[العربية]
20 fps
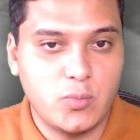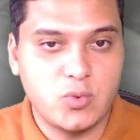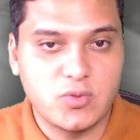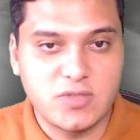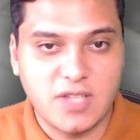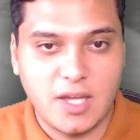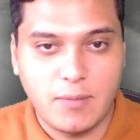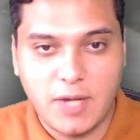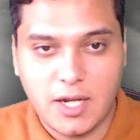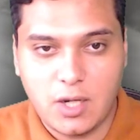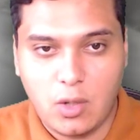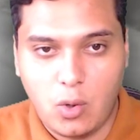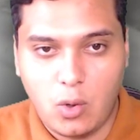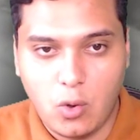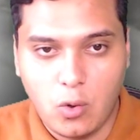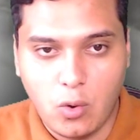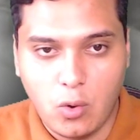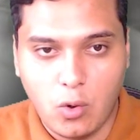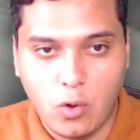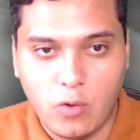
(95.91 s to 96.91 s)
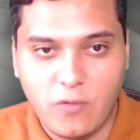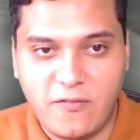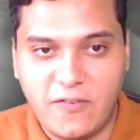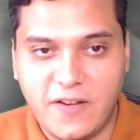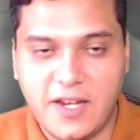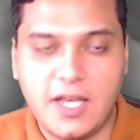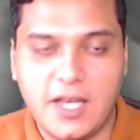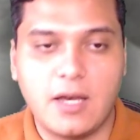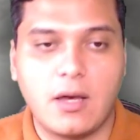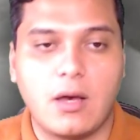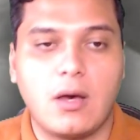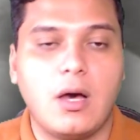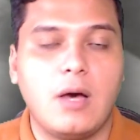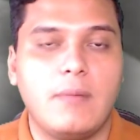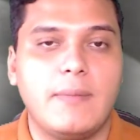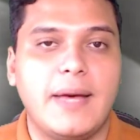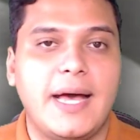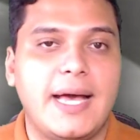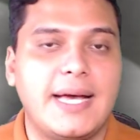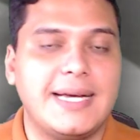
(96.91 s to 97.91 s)
وضمان حقوقهم في
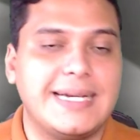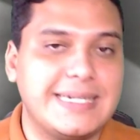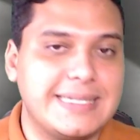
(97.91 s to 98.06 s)
الإقامة